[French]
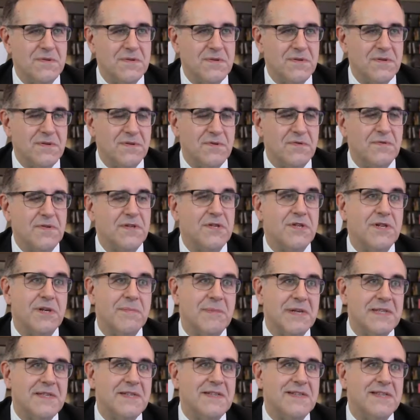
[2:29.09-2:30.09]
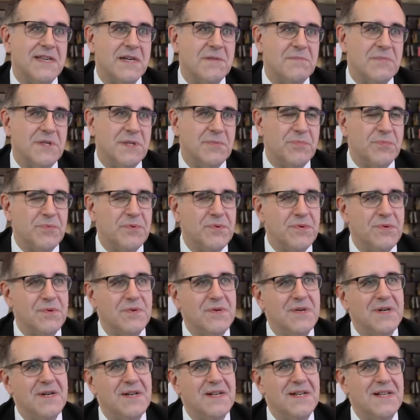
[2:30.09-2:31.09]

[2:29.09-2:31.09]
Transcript: je vais schématiser un petit peu.